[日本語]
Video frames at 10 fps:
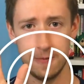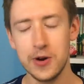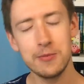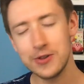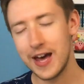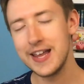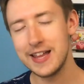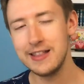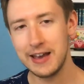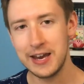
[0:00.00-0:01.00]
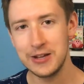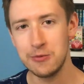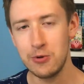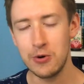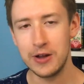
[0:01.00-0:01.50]
これはもう慣れたんだけれ
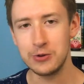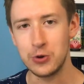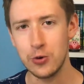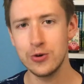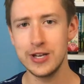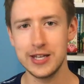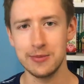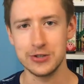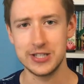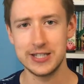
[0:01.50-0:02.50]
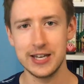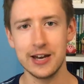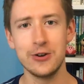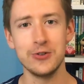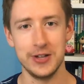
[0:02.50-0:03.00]
ども、どこにいても視線
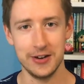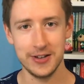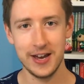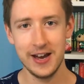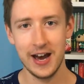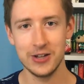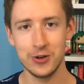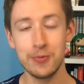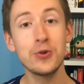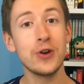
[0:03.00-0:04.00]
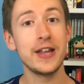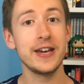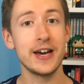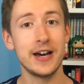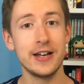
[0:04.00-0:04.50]
が来るんだよね。僕の
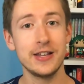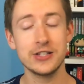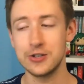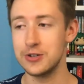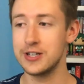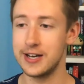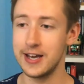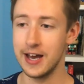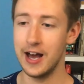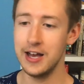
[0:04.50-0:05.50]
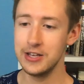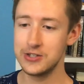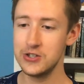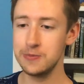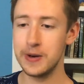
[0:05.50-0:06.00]
姉が出してくれた例が、
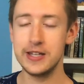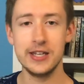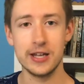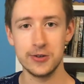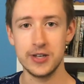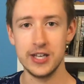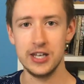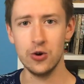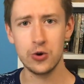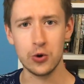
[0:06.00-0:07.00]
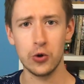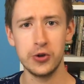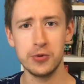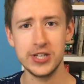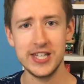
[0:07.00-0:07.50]
スーパーにいた時によく子
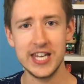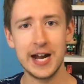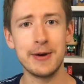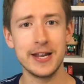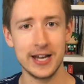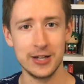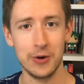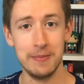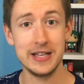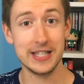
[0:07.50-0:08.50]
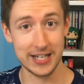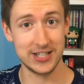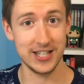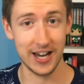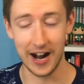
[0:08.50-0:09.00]
供に睨まれたりとか、珍
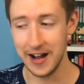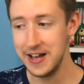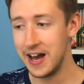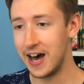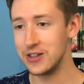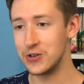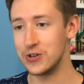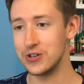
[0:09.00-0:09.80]
しいから。